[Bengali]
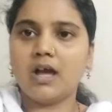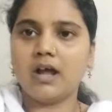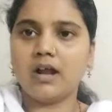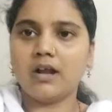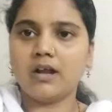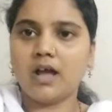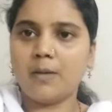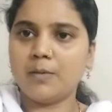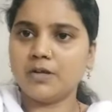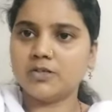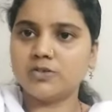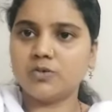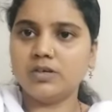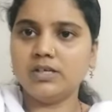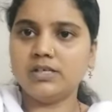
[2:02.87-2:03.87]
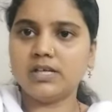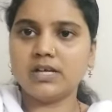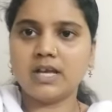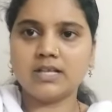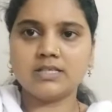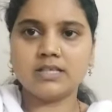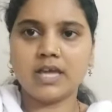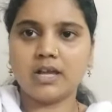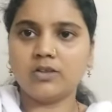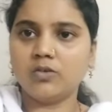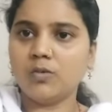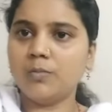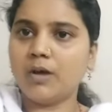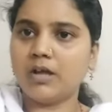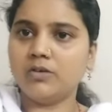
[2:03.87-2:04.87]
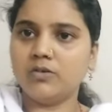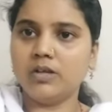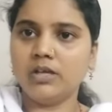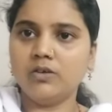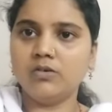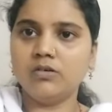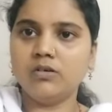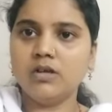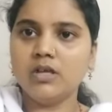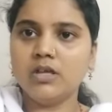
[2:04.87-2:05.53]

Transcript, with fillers: আর আমার শরীরটা না আজকে একদম ভালো নেই গো